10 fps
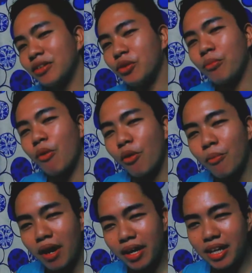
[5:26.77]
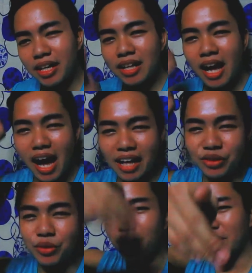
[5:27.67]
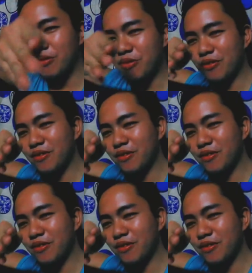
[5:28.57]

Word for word: dun mo ako makikita, andun ako.